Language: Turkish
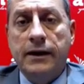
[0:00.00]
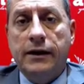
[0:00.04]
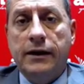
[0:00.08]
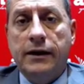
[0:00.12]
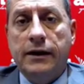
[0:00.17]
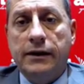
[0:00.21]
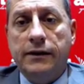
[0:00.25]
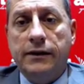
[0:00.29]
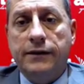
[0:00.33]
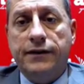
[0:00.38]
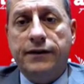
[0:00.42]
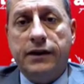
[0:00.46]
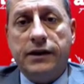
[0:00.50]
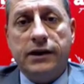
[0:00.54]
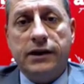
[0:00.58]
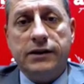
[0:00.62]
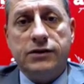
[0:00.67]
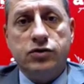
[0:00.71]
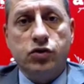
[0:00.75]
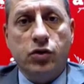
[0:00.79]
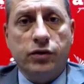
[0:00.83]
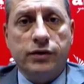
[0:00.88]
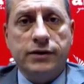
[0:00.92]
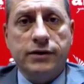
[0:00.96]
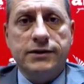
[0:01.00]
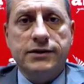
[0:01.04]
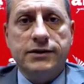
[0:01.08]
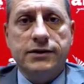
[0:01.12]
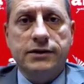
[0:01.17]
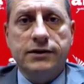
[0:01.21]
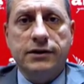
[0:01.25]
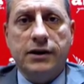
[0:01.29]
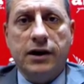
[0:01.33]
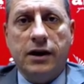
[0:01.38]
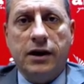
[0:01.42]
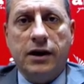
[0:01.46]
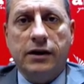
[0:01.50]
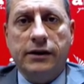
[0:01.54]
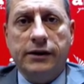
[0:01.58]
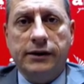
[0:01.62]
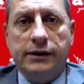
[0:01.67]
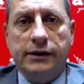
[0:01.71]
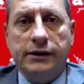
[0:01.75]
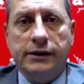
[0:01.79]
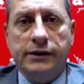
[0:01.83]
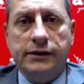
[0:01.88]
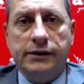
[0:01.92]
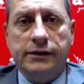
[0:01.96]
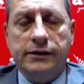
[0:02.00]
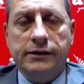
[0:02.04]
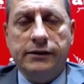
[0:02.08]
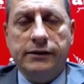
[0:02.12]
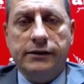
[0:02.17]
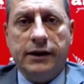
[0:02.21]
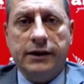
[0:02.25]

E, fakat sonrasında e,